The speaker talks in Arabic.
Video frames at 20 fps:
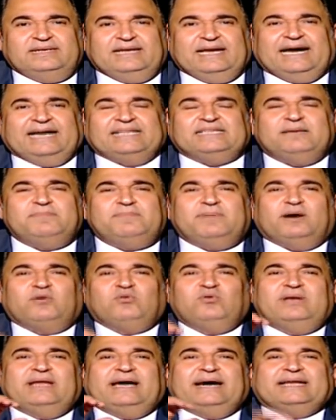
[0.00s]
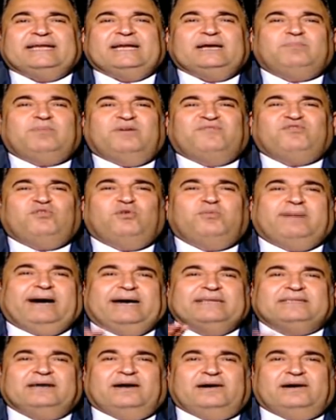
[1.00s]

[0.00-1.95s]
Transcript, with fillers: هتبقى كلها راكبه فوق بعضها